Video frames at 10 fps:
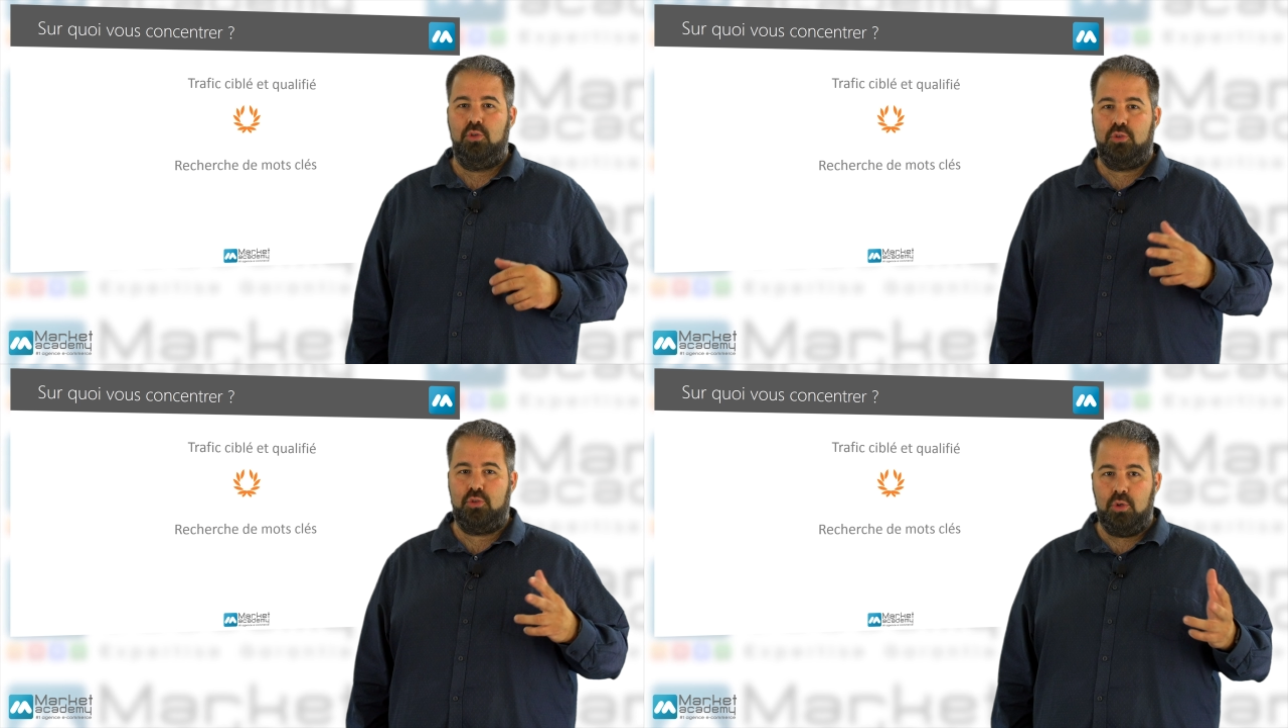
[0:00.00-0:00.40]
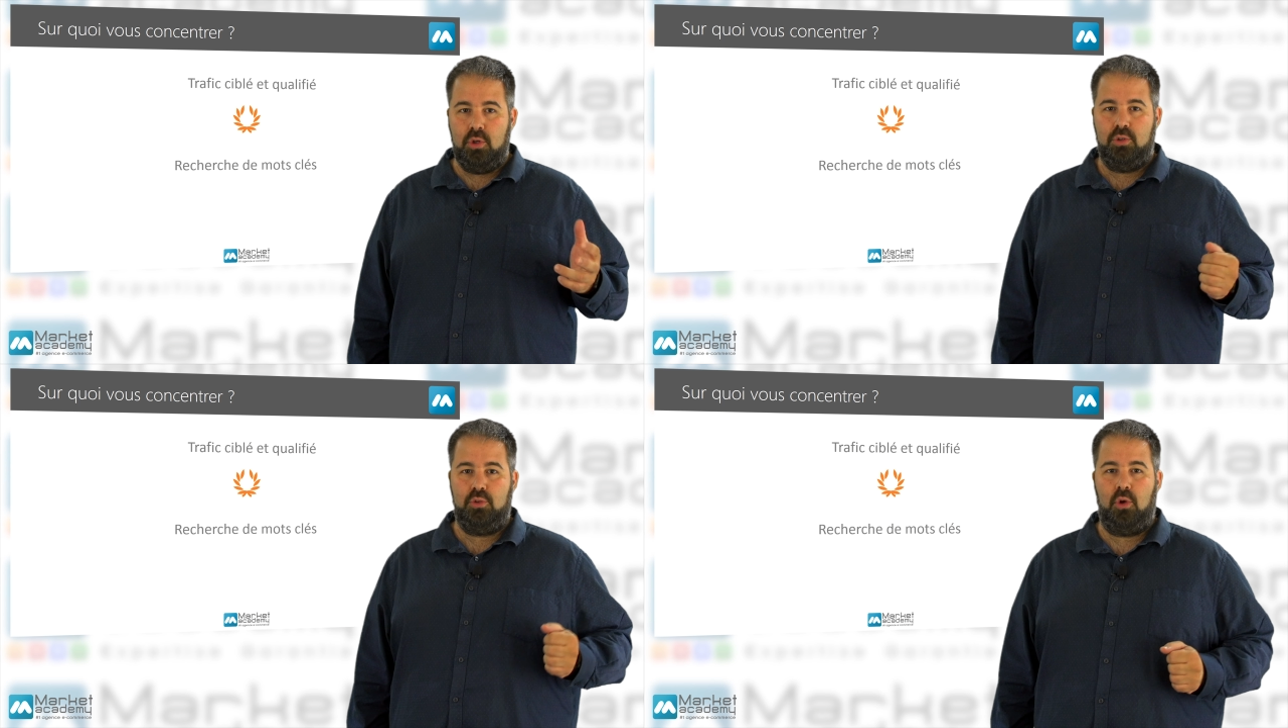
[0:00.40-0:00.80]

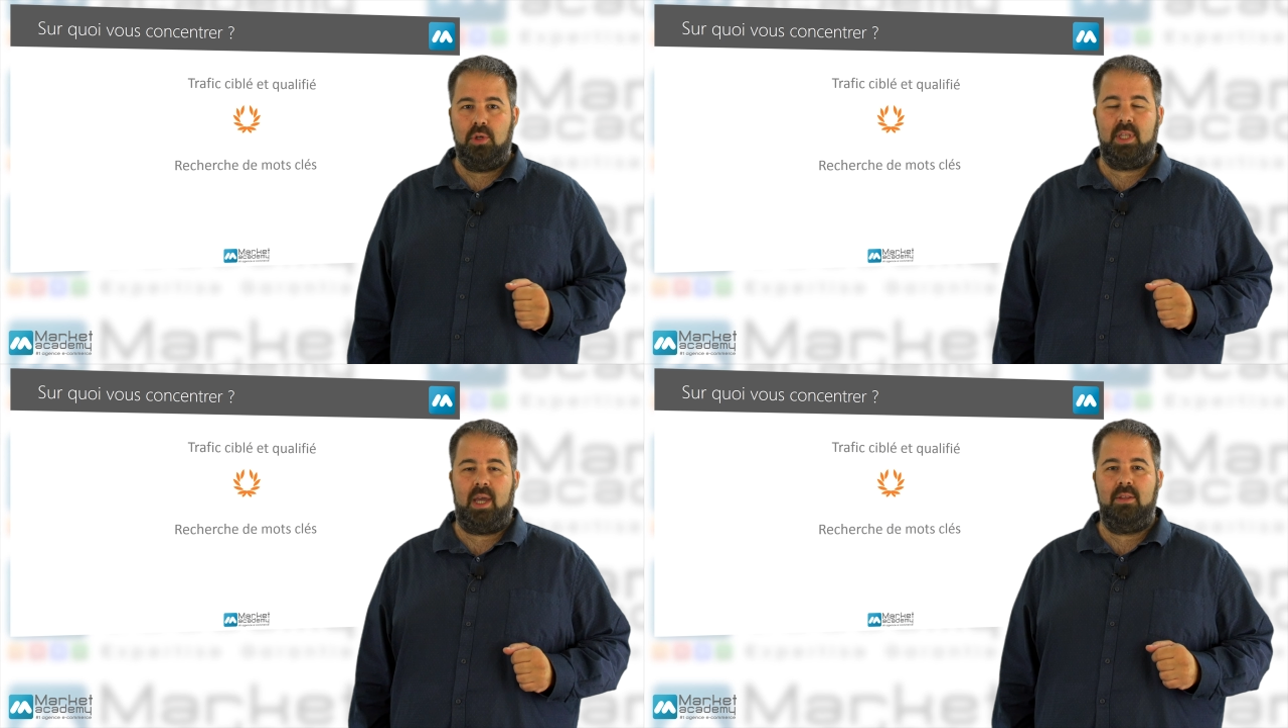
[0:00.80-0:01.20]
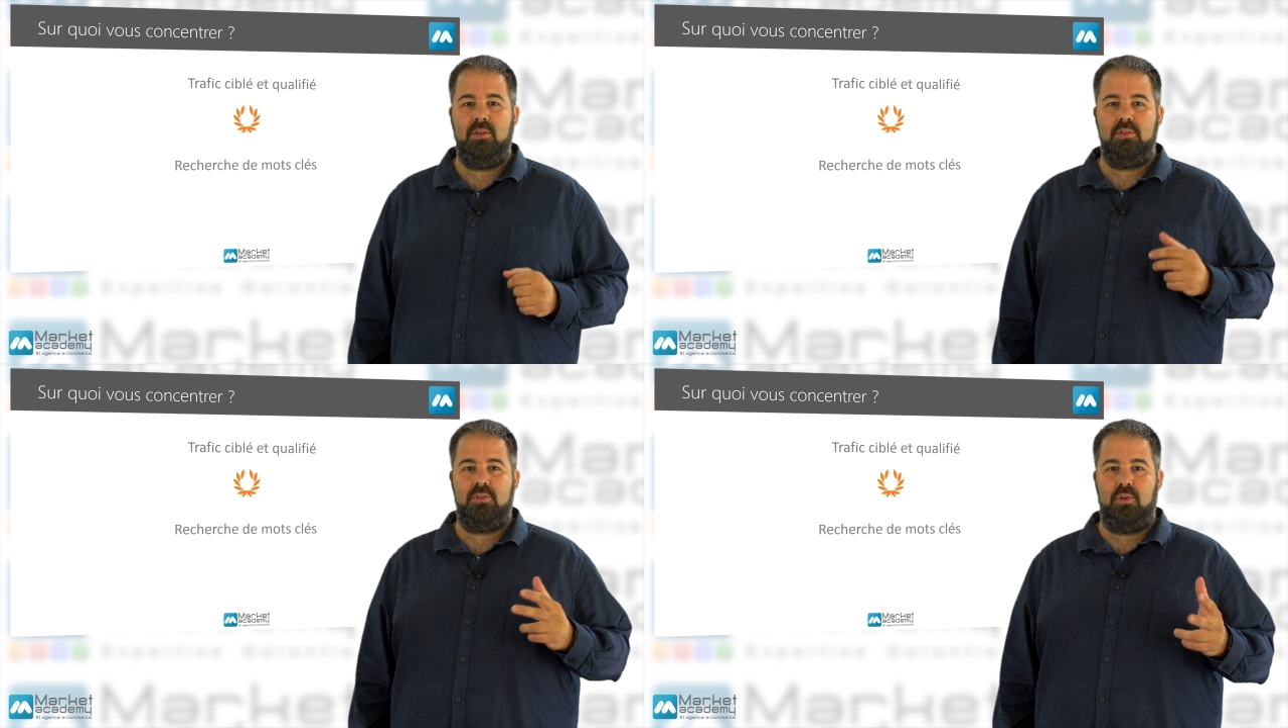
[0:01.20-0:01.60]
Ceux de longue
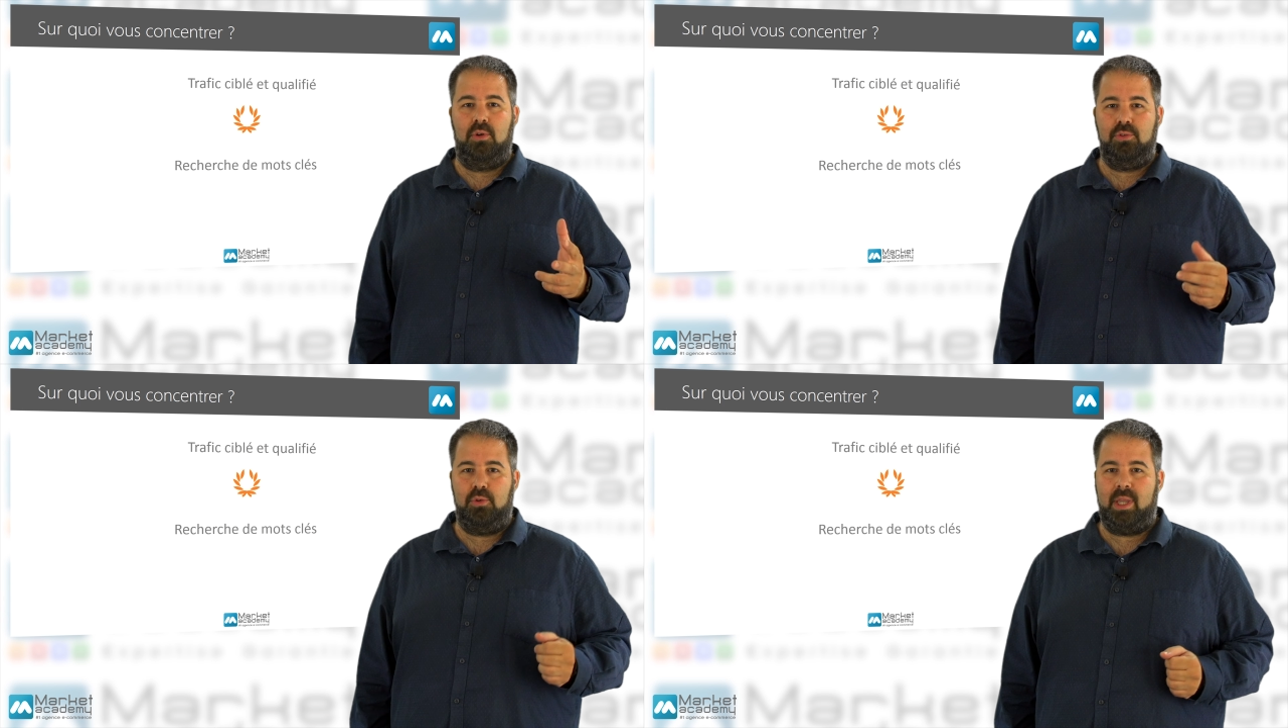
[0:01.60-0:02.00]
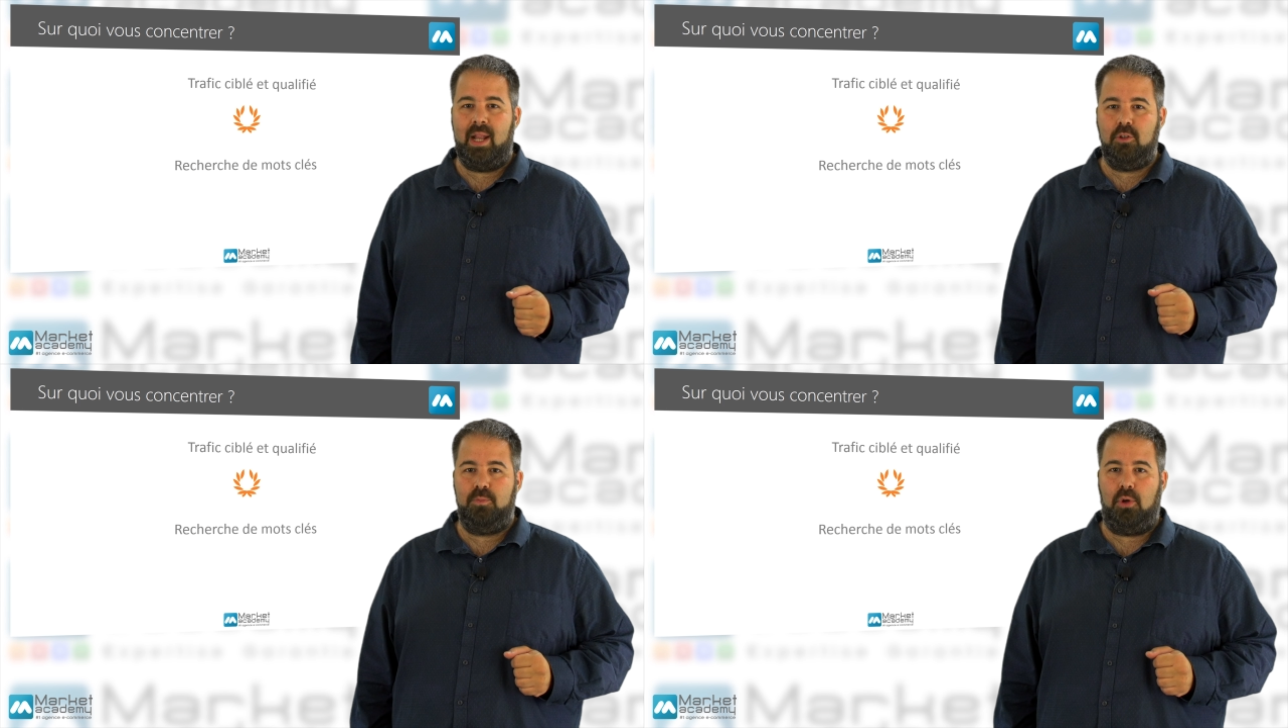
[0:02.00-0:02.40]
traîne sont de
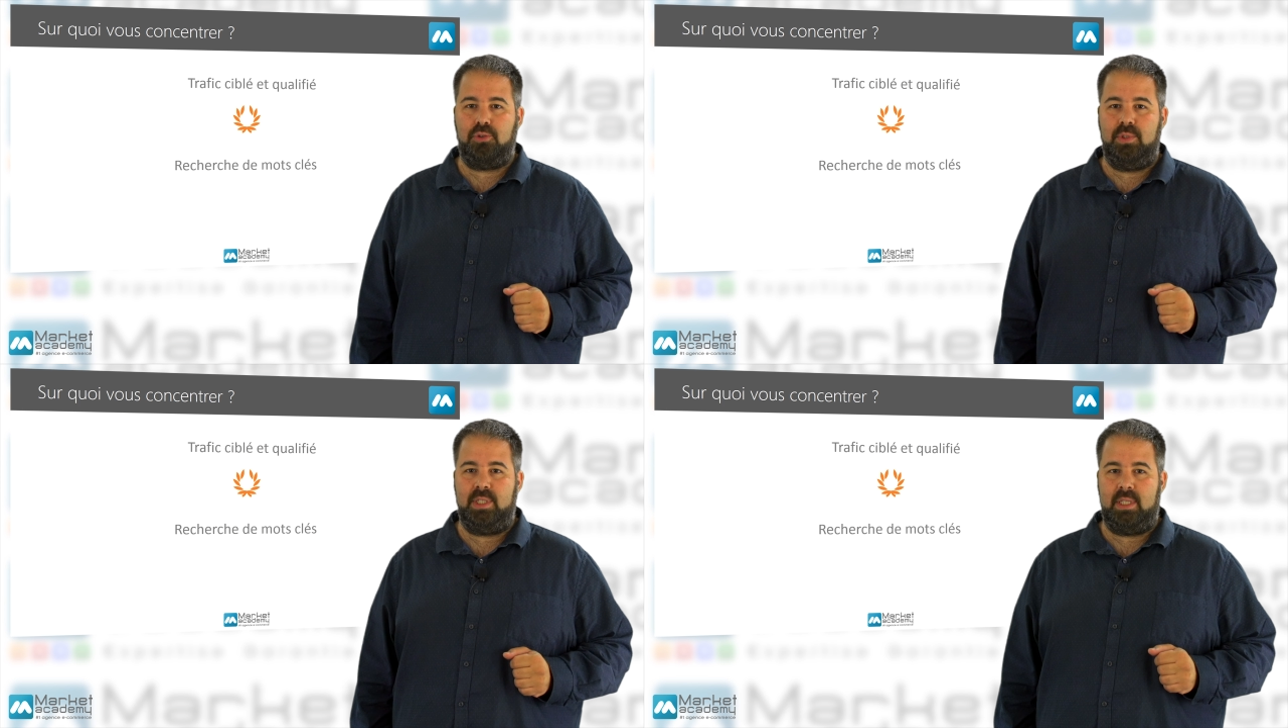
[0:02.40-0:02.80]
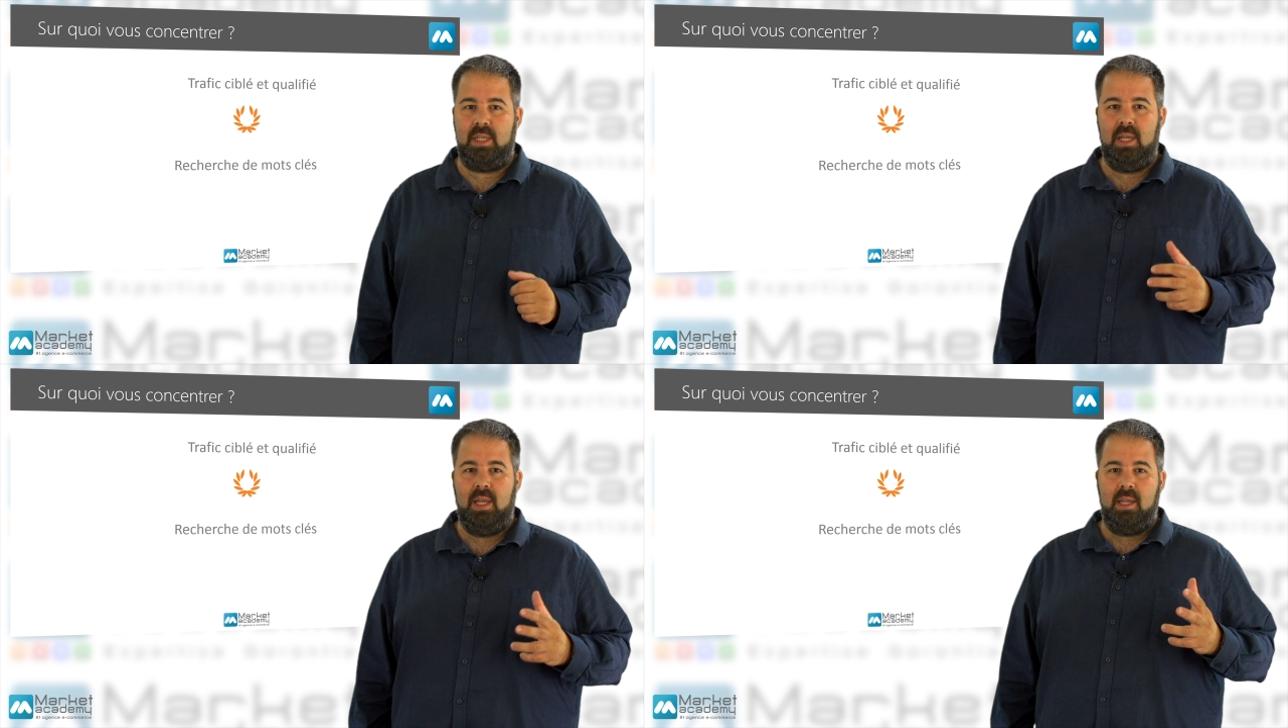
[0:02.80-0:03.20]
réelles opportunités